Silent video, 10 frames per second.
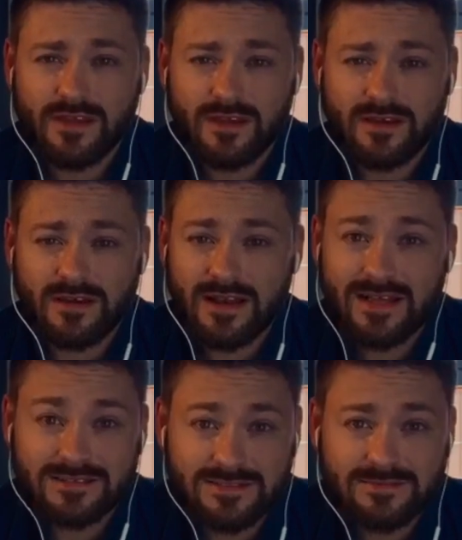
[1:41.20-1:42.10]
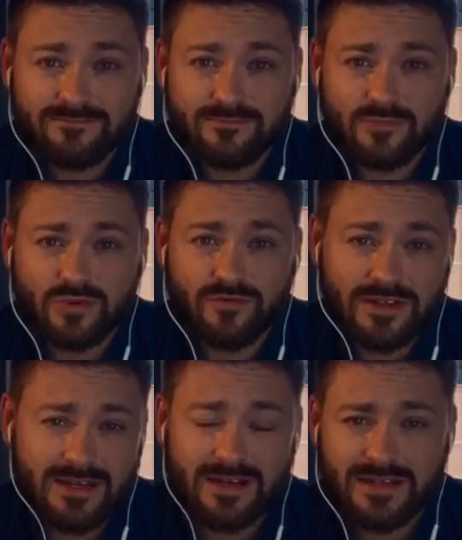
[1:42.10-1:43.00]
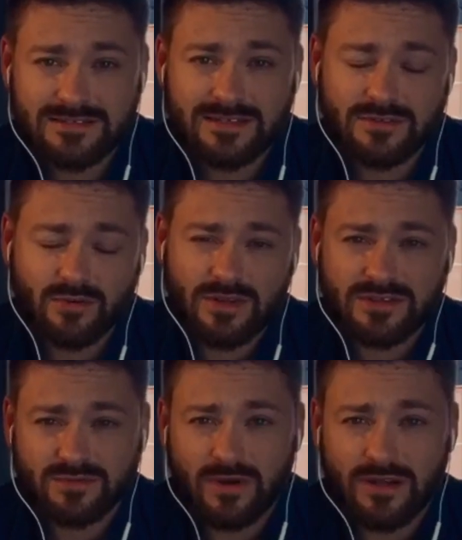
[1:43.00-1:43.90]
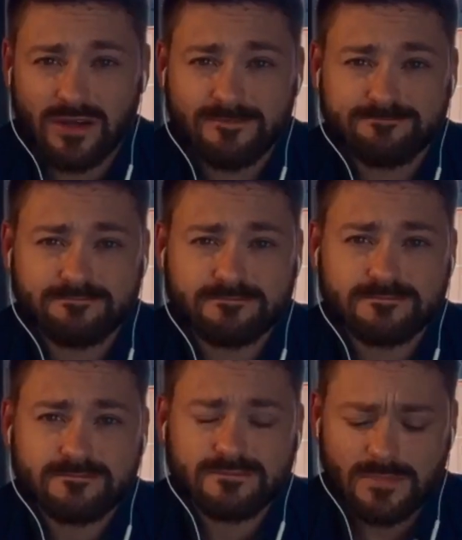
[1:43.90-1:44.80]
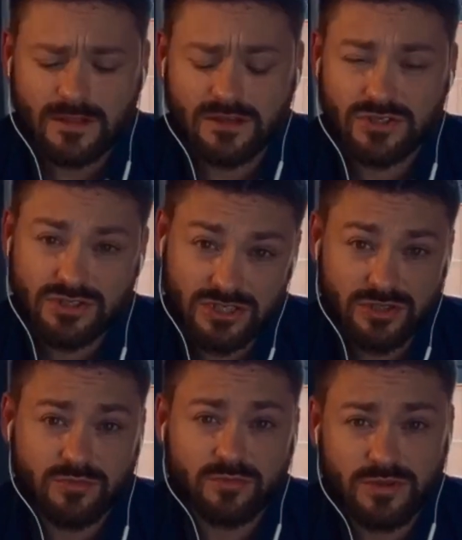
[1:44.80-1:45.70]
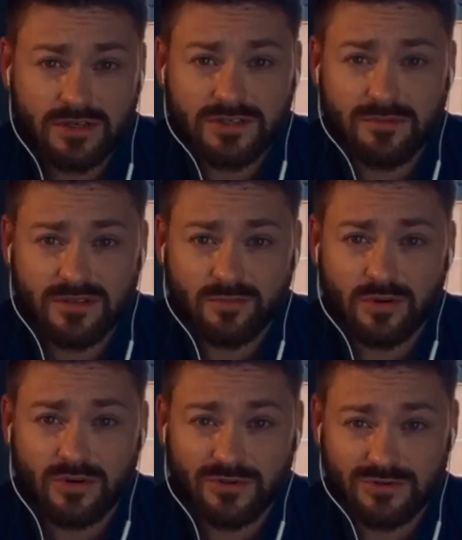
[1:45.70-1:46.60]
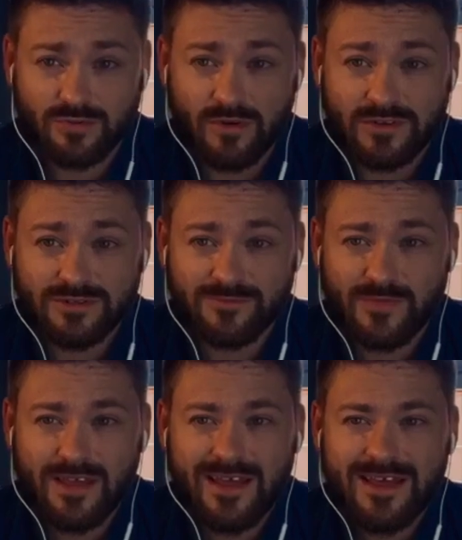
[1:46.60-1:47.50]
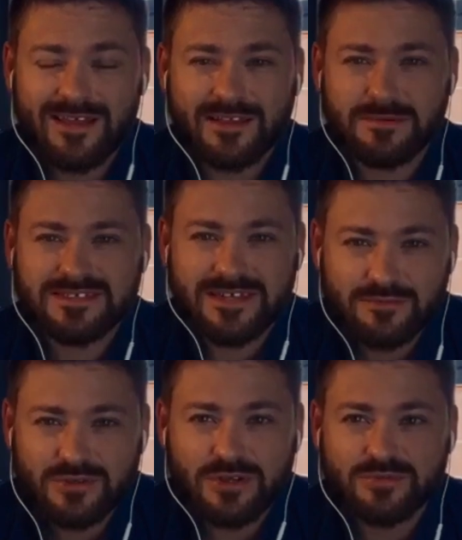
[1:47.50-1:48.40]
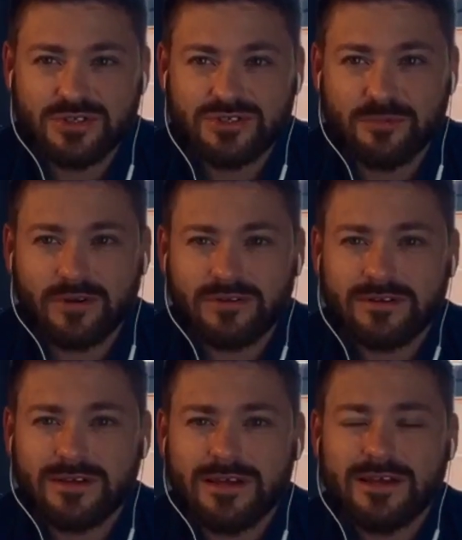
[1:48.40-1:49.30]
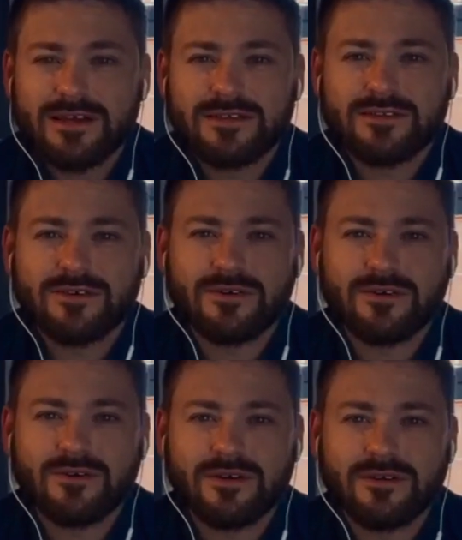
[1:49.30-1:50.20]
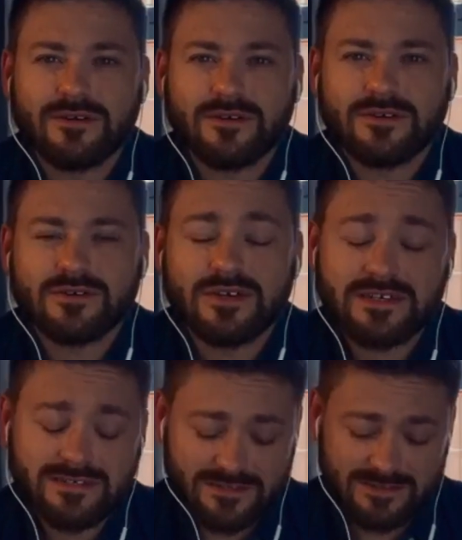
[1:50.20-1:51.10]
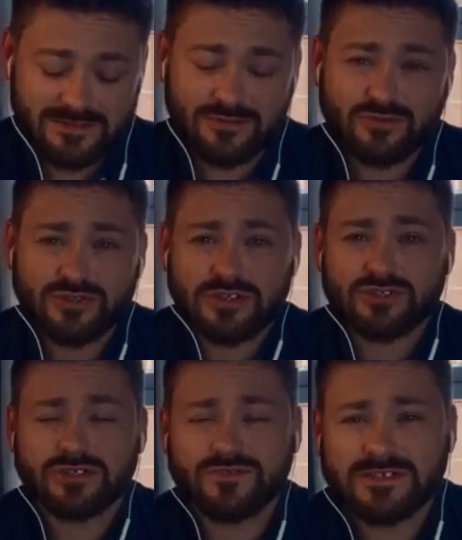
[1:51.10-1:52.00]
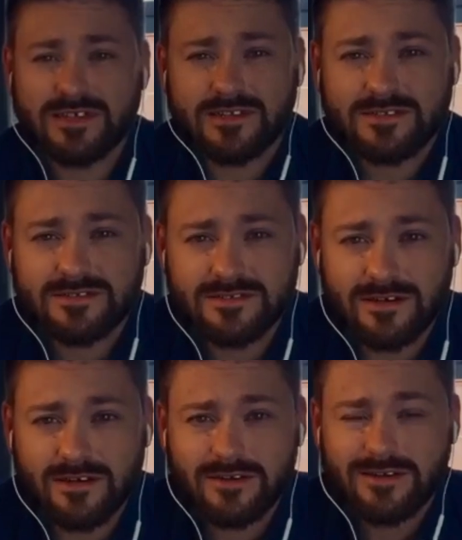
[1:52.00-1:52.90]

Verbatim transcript: relacji, budowania relacji, a dokładnie słuchania. I dzisiaj chciałbym ten temat pokontynuować. Natomiast zanim do niego przejdziemy, to, y, to jak już nasza świecka tradycja,